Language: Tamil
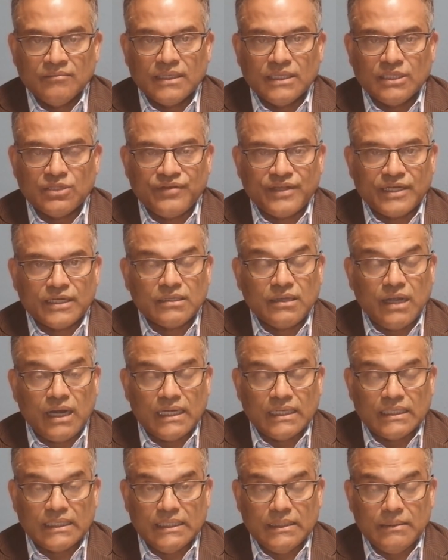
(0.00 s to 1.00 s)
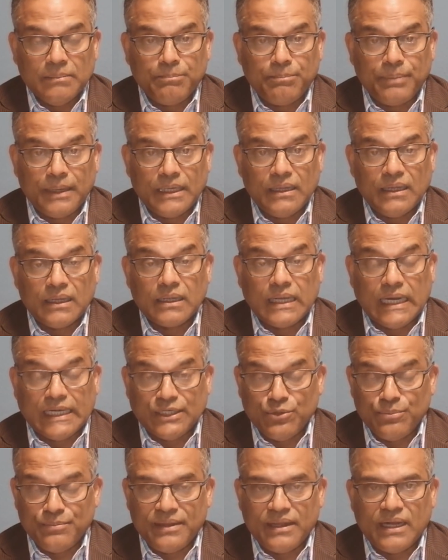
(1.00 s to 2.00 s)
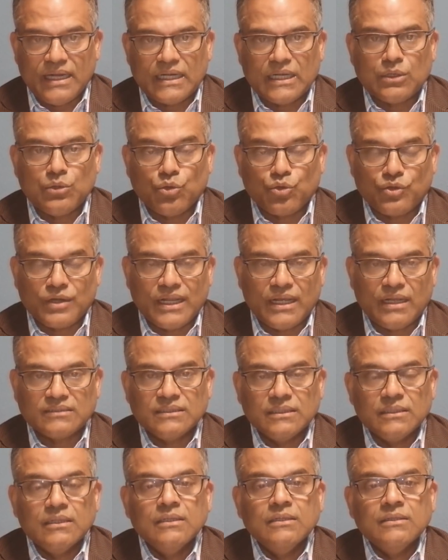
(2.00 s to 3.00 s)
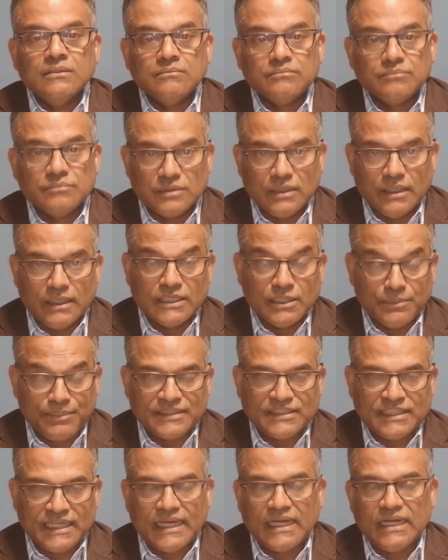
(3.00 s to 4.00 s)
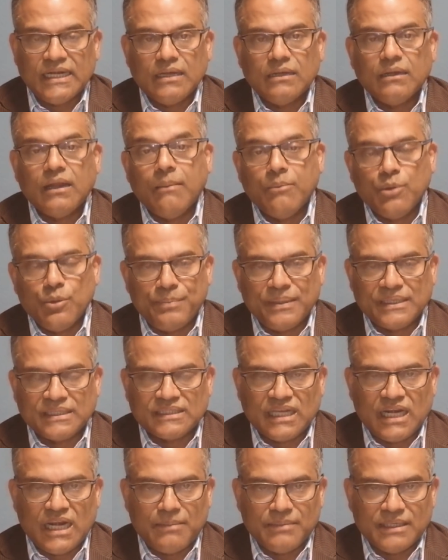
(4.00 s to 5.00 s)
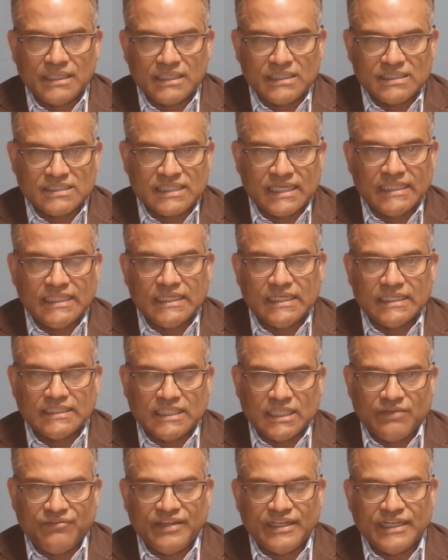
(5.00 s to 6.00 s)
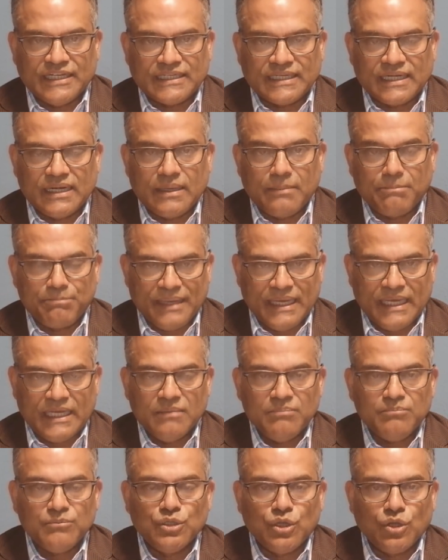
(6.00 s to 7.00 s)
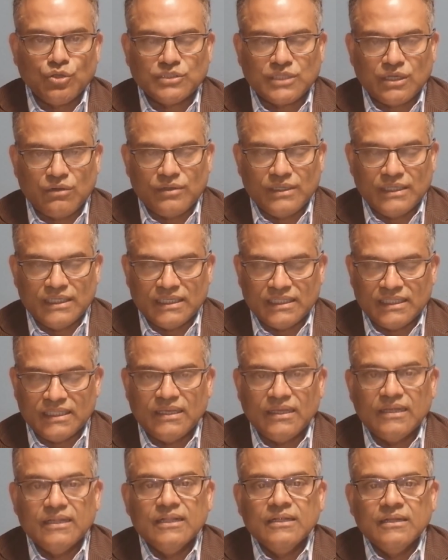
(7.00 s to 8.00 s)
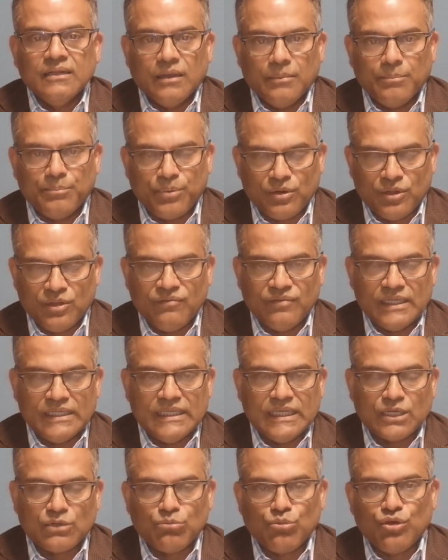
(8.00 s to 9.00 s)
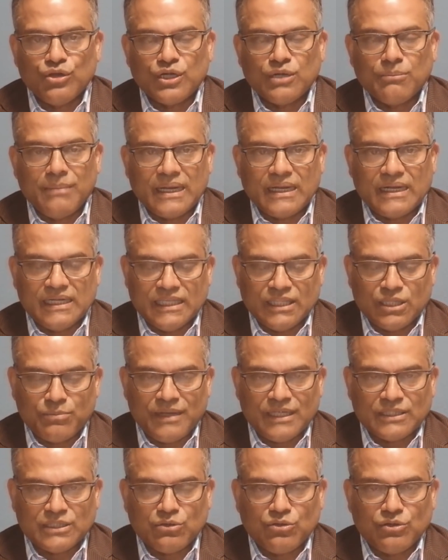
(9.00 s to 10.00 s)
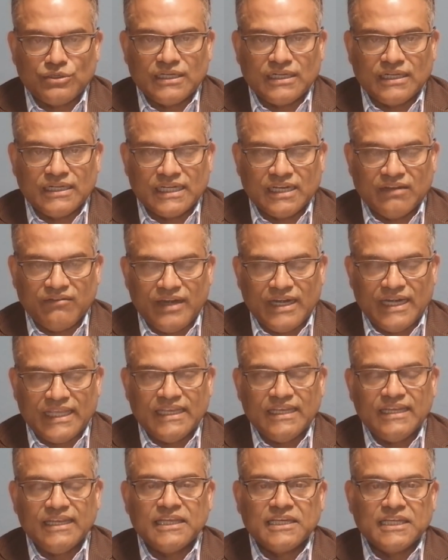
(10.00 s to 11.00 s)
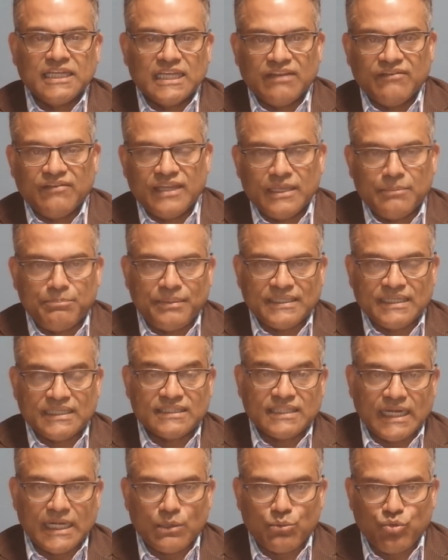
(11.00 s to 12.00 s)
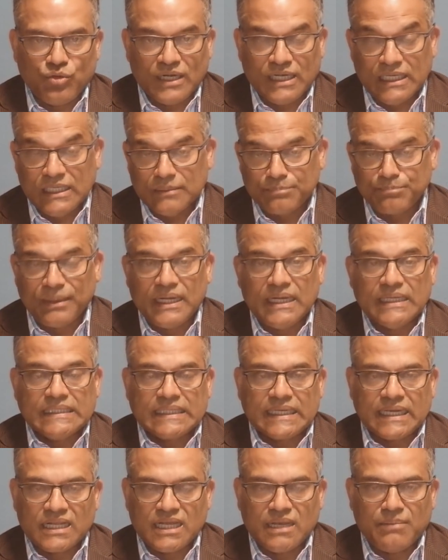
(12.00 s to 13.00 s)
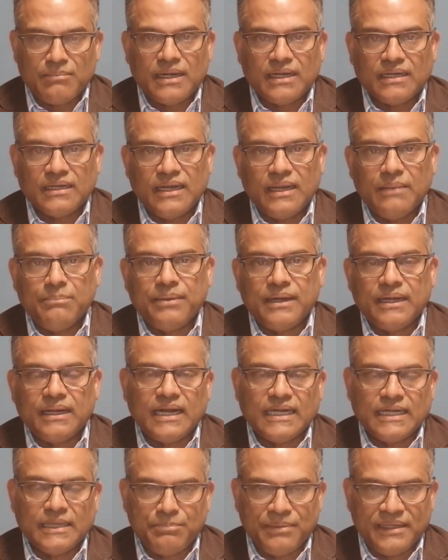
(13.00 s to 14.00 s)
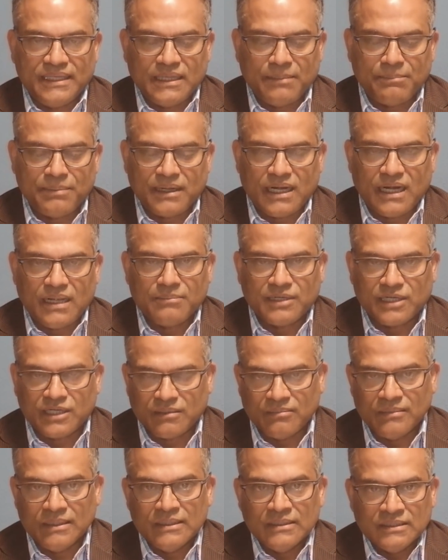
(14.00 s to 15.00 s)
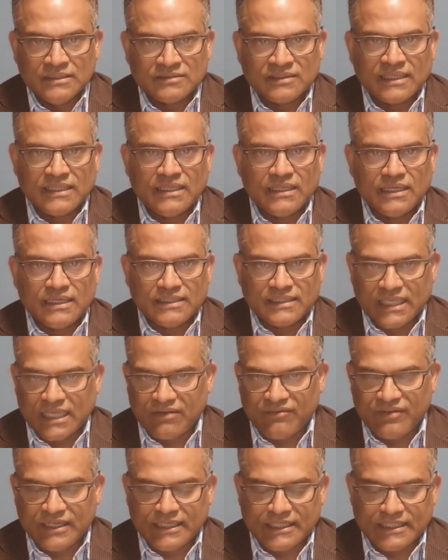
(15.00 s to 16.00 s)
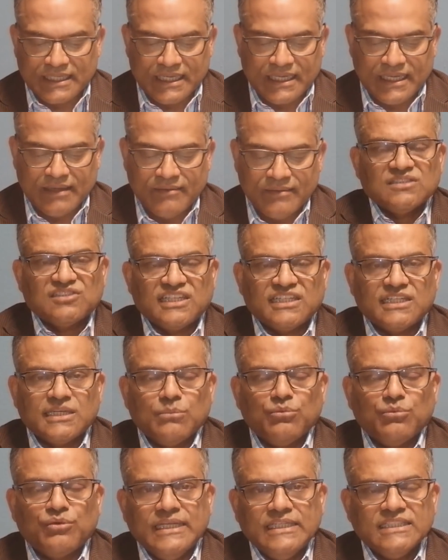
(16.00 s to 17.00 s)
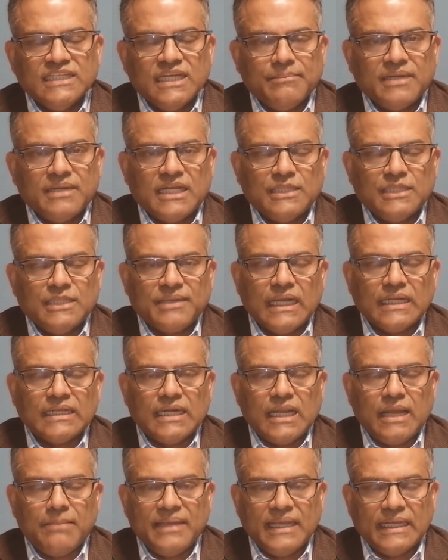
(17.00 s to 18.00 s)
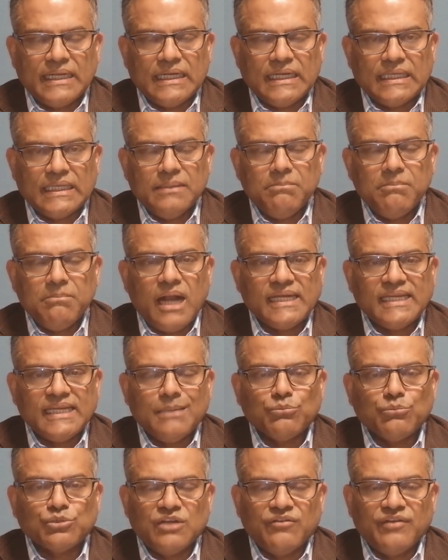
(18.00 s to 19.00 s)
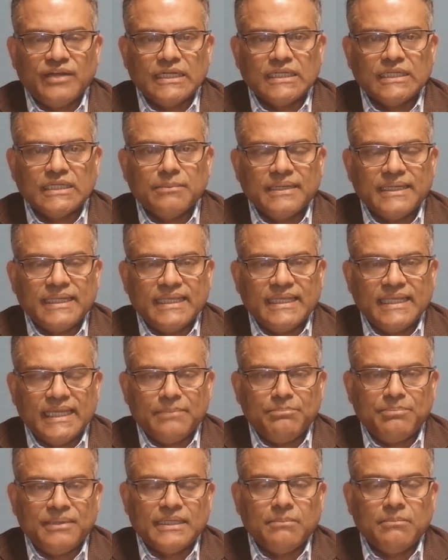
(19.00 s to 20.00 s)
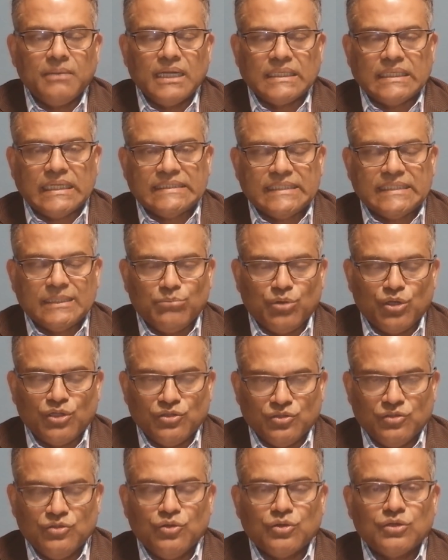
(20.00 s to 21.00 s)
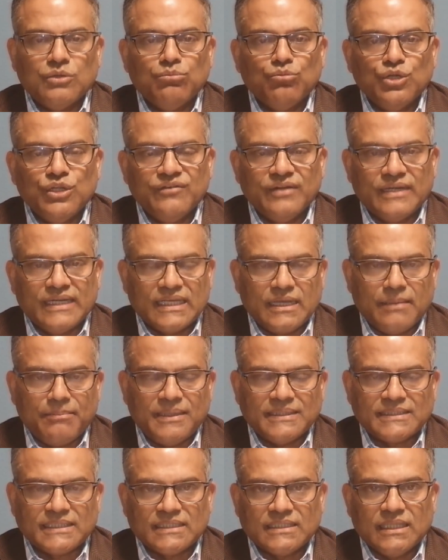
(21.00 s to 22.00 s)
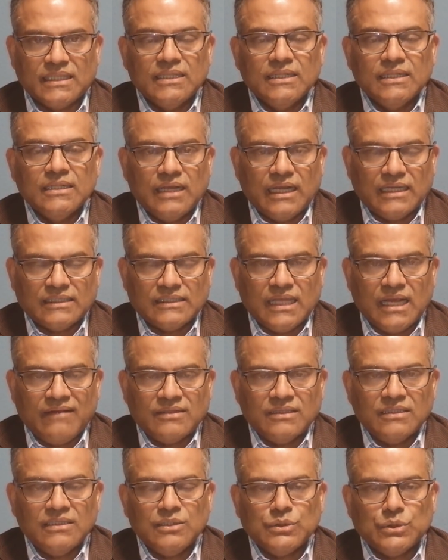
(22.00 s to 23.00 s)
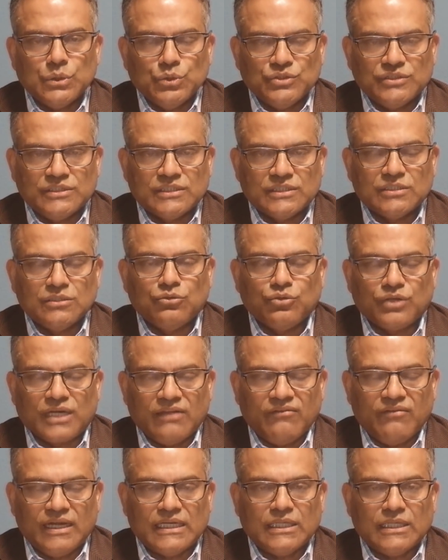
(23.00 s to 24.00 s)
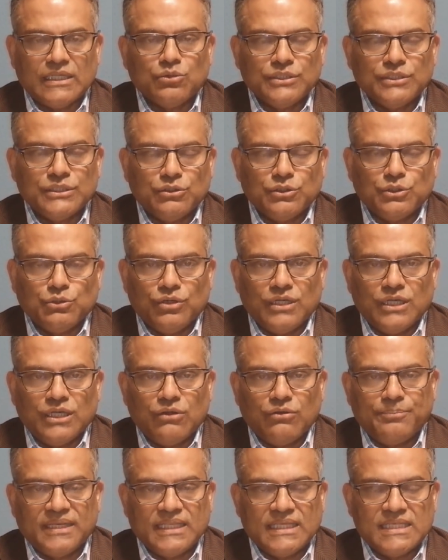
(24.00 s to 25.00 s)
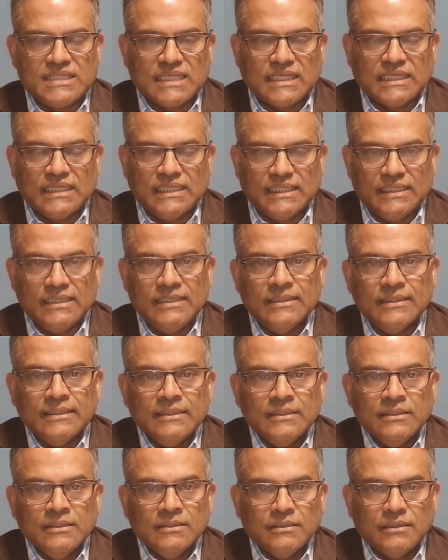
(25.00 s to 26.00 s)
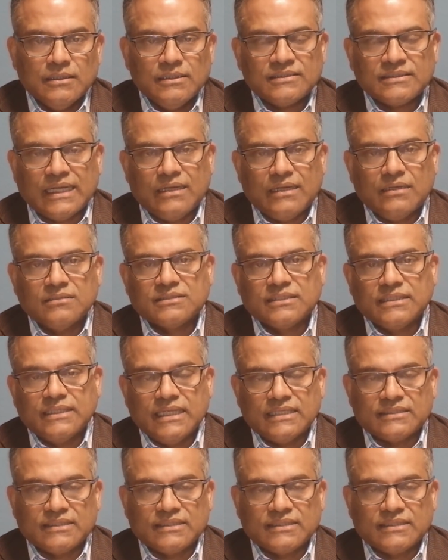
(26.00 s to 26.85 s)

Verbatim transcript: எதிர்வரும் காலங்களில் பல கடுமையான கொரோனா நிபந்தனைகள் அமுல்படுத்தலாம் என்று செய்திகள் தெரிவிக்கின்றன மேலும் லாக்டவுனில் இருந்து எப்பொழுது வெளியேறுமோ என்று மக்கள் எதிர்பார்த்துக் கொண்டிருக்கின்ற வேளையில் ஏற்கனவே ஏற்பட்ட தளர்வுகளில் பல இறுக்கமான நிலைப்பாடு கடைபிடிக்கப்படலாம் என்றும் செய்திகள் தெரிவிக்கின்றன சென்ற முறை ஜெர்மன் அதிபர் அங்கலா மேக்கலுக்கும் மாநில முதல்வருக்கும் இடையே ஏற்பட்ட மாநாட்டின் பொழுது ஒரு முடிவு எடுக்கப்பட்டிருந்தது அதாவது நூற்றுக்கு குறைவான நோய் தொற்று உள்ள பிரதேசங்களில் சில